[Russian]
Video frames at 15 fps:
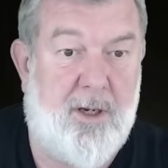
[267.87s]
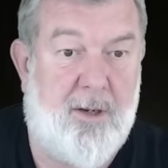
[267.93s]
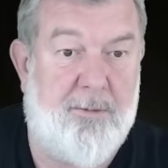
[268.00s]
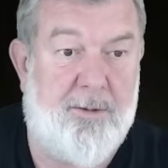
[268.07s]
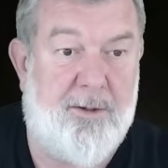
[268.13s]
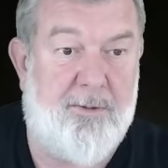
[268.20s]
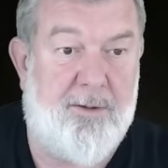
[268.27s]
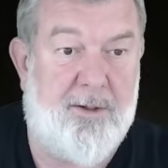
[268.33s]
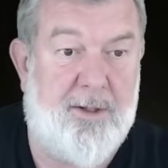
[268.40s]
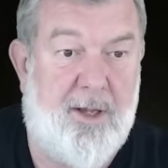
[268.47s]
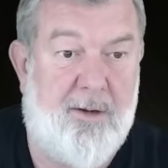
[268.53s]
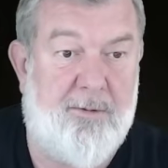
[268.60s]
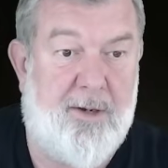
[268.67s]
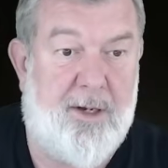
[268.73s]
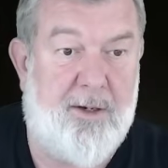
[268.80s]
объявил
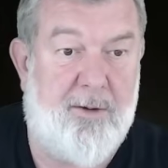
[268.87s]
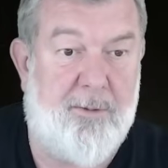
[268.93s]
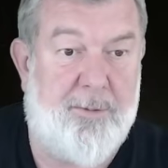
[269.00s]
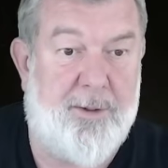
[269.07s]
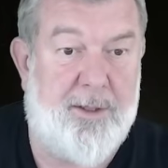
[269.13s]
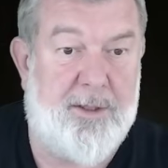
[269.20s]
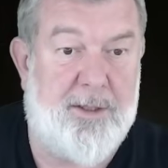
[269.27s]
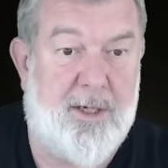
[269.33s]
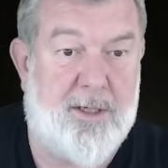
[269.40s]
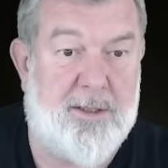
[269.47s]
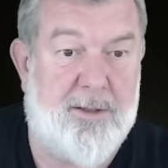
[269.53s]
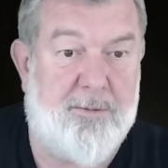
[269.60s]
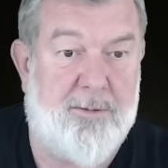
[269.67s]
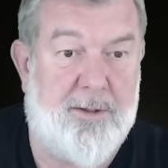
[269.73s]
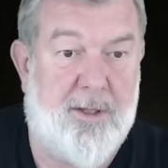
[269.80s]
Навального
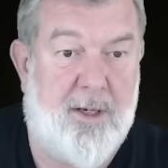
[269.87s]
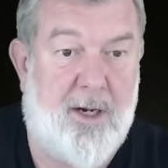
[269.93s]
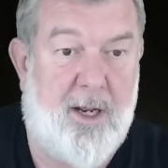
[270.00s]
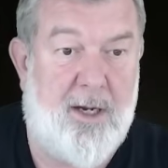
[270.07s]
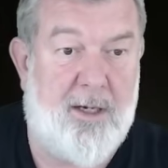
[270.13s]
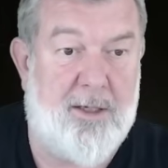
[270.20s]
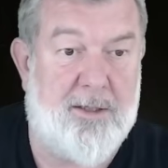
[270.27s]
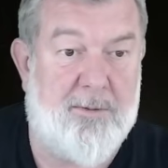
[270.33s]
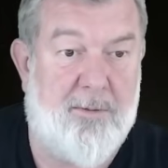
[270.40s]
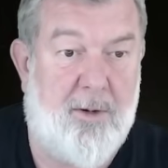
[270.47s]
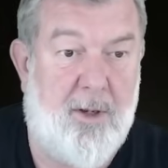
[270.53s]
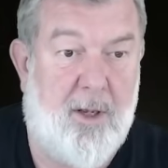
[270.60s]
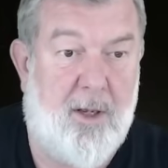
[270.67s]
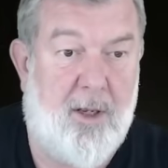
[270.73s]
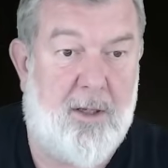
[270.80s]
причастным к
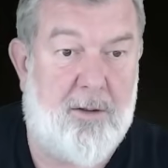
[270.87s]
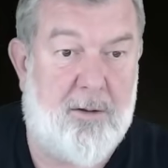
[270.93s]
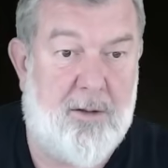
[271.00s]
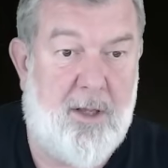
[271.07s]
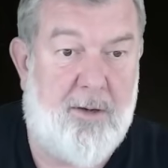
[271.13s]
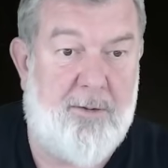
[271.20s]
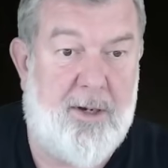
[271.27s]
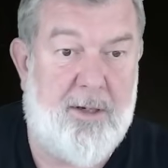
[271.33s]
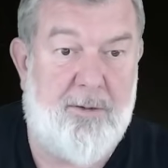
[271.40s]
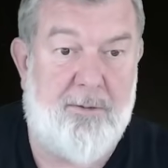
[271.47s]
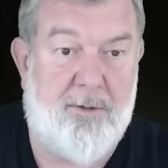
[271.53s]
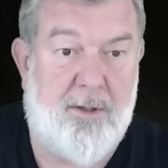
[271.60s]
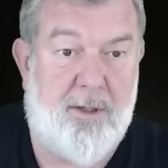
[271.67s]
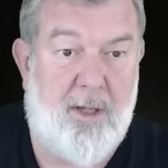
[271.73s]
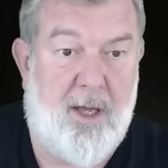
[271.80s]
терроризму. Но Навального,
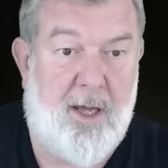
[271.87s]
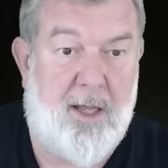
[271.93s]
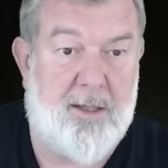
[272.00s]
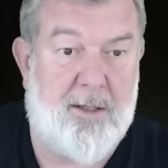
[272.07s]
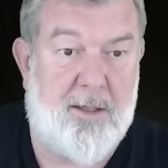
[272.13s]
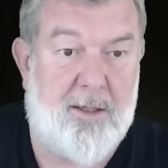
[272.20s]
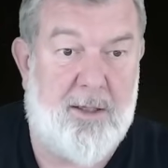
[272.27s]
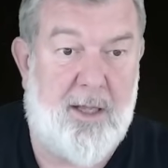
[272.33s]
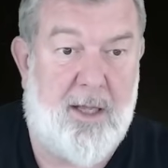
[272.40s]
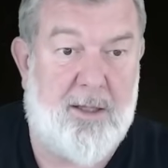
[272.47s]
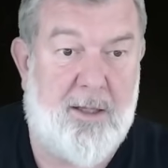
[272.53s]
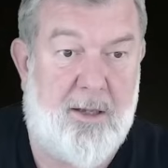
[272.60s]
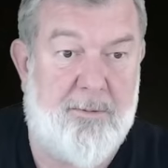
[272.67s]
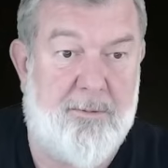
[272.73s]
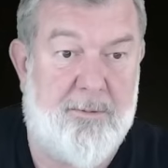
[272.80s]
вот ладно, да,
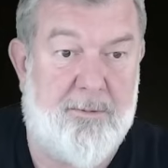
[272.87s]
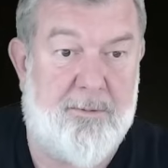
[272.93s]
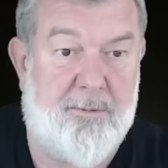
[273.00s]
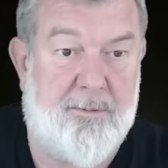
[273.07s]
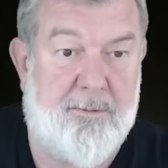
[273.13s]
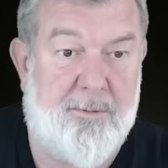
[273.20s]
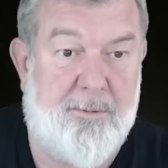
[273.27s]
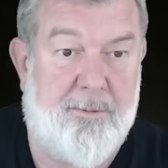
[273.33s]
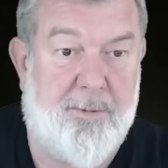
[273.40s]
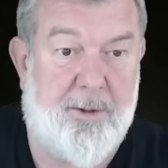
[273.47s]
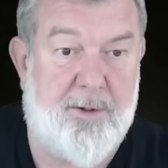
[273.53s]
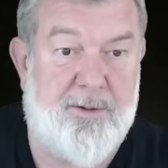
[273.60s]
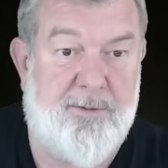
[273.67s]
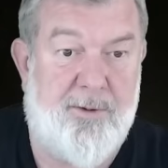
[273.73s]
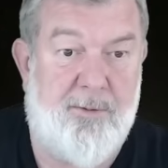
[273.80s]
там
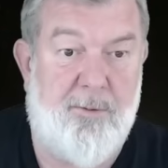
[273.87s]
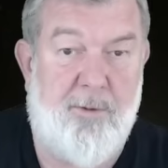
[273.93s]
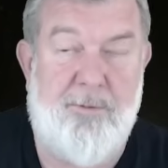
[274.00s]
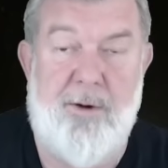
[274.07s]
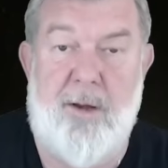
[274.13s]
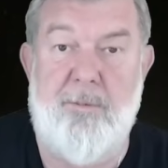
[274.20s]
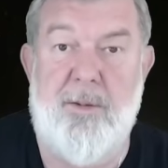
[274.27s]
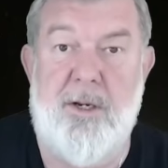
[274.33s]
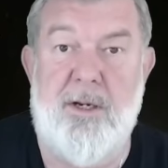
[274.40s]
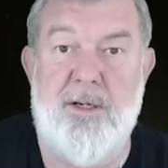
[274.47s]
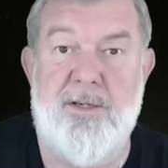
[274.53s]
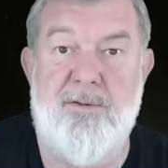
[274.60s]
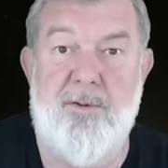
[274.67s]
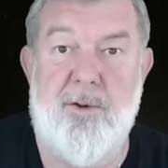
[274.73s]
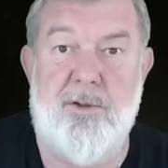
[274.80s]
против его фамилии
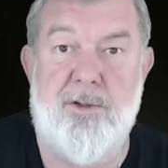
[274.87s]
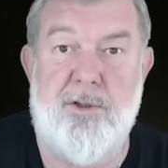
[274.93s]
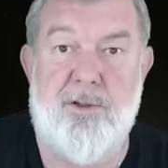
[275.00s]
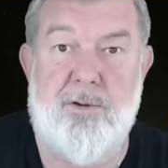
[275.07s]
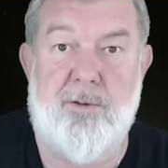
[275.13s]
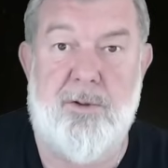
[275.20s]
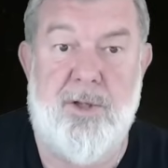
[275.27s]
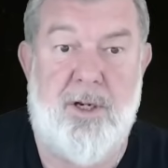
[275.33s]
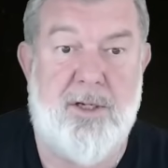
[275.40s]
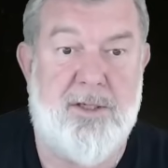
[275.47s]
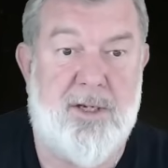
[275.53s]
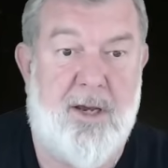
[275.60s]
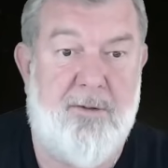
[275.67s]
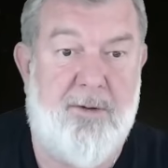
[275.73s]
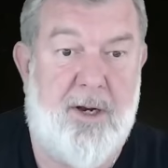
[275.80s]
звездочку
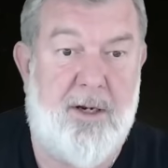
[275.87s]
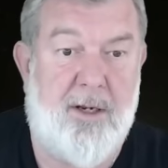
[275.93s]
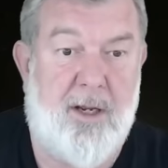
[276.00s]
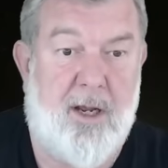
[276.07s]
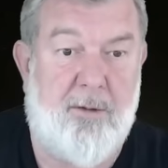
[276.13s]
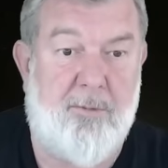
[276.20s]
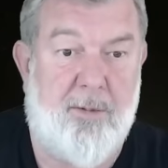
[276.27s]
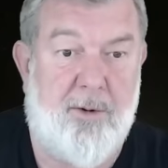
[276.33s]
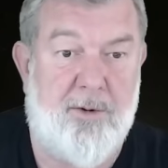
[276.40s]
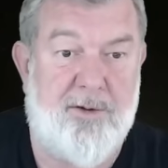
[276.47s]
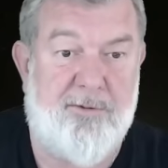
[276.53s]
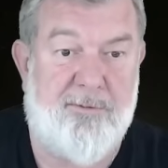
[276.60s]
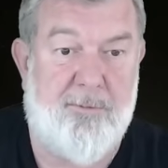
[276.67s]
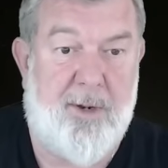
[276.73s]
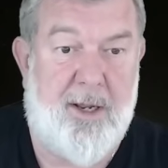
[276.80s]
нарисовали, как
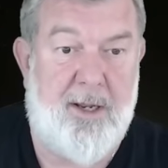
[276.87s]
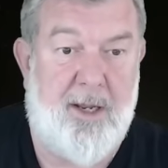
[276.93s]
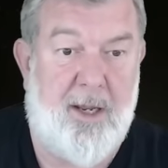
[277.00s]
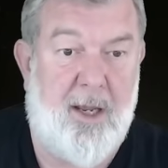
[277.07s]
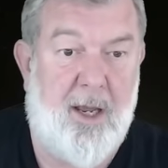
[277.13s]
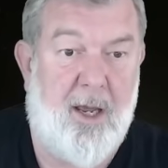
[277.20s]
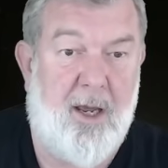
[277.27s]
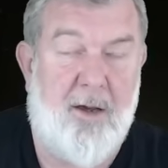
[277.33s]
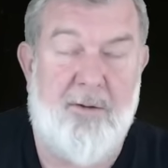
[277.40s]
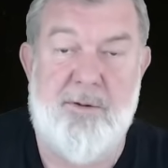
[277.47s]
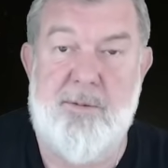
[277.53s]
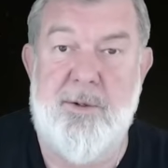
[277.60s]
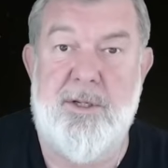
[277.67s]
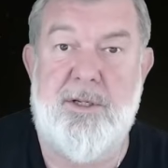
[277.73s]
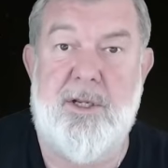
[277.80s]
против моей в
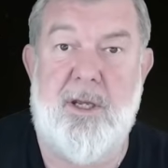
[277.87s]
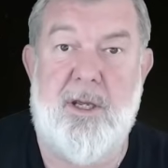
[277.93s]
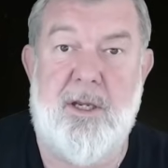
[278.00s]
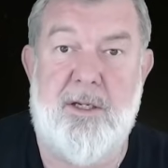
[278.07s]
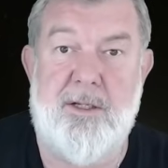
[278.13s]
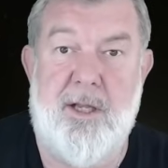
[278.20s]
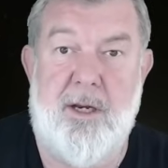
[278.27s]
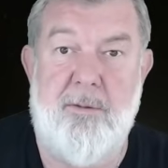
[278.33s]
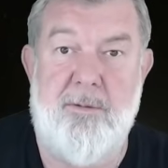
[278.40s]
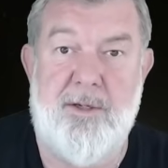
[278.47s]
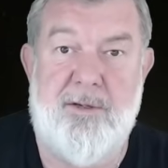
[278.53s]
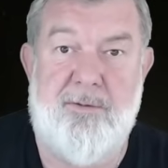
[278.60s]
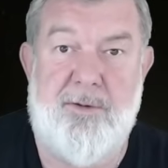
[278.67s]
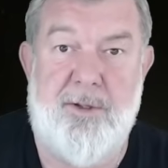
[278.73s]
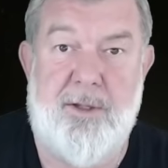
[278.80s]
списке
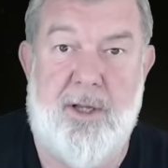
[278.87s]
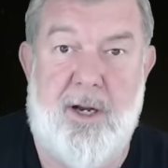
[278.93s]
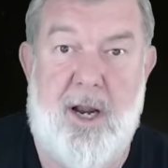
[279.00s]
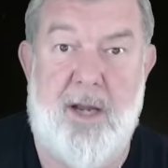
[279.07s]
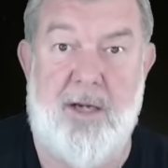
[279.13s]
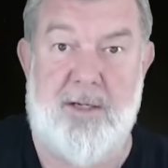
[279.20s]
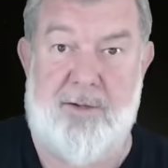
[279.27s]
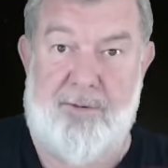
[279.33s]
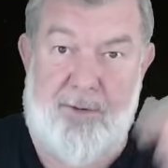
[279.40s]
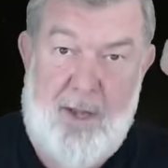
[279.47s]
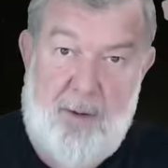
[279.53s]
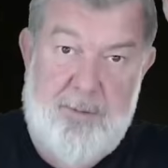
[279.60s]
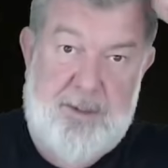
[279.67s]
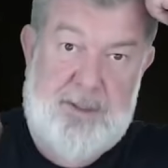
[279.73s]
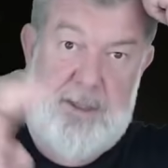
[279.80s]
экстремистов и террористов.
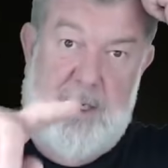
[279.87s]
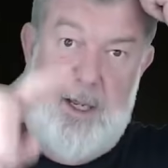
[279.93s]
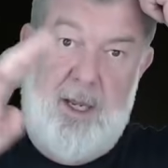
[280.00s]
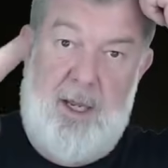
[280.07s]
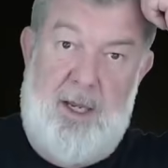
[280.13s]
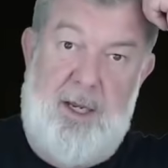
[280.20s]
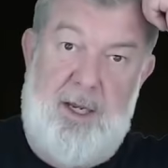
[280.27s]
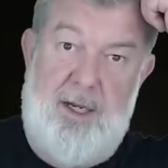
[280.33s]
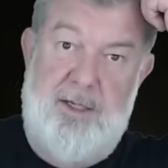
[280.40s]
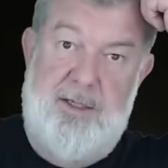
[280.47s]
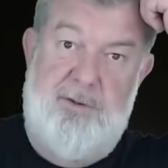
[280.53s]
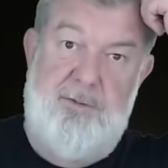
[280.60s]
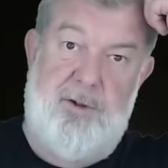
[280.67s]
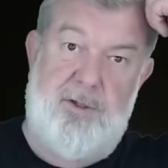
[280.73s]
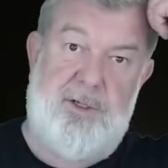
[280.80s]
Там, если есть
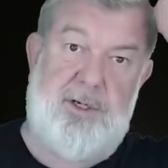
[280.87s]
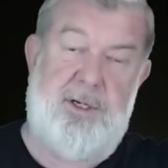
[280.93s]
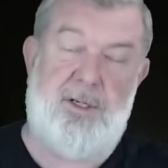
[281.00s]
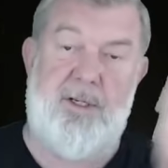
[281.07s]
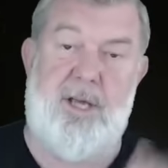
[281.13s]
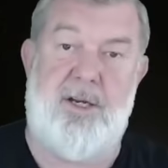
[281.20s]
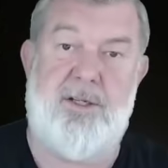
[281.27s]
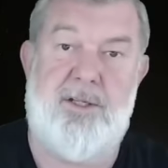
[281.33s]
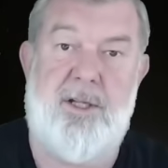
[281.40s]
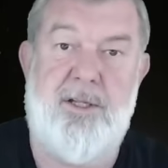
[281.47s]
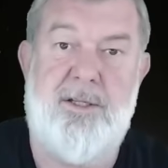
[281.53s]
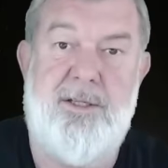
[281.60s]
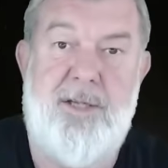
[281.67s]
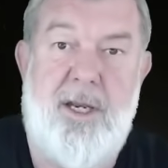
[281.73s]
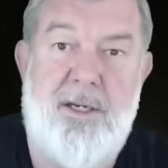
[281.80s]
звездочка, значит, это
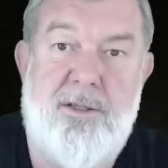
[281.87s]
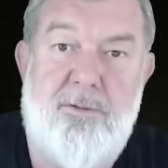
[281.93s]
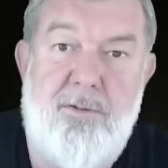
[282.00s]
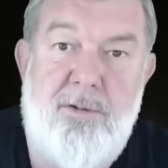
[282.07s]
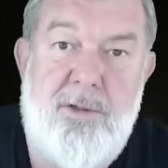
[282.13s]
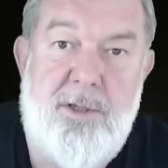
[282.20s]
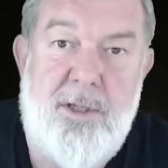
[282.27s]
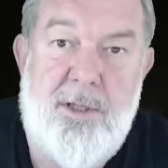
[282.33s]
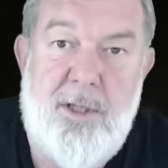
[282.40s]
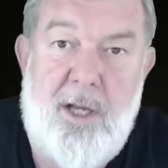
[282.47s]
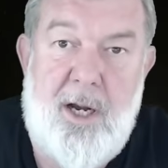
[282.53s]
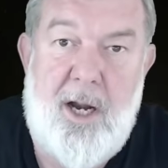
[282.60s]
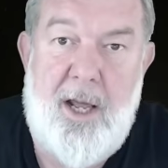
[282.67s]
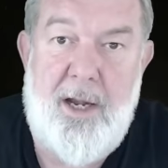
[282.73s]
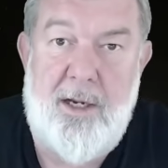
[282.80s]
действующий
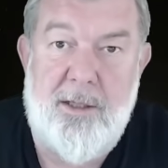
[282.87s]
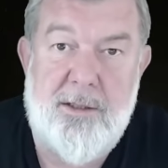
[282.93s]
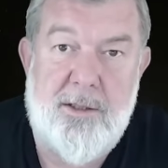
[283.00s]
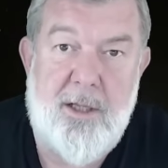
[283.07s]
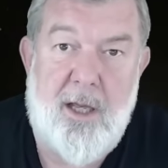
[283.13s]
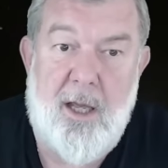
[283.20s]
террорист